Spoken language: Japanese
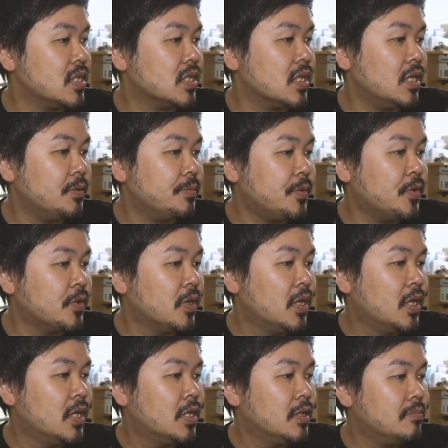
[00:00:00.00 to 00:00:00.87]
すけども、
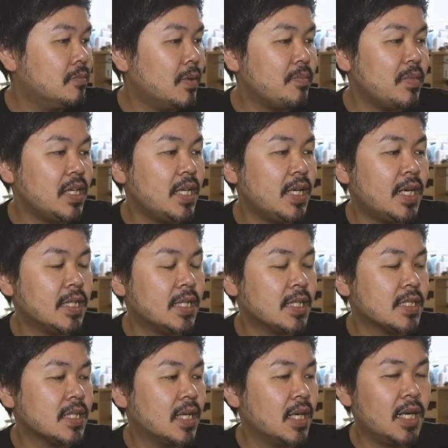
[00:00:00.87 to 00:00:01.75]
まあ、右
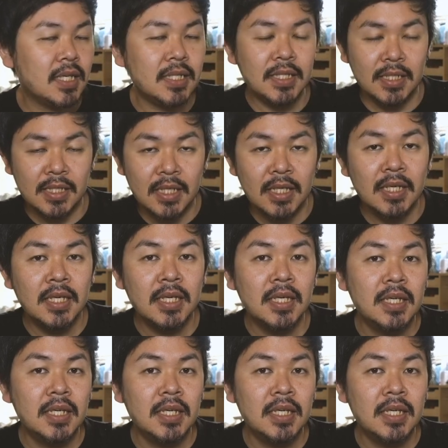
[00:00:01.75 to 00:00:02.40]
肩下がりでね、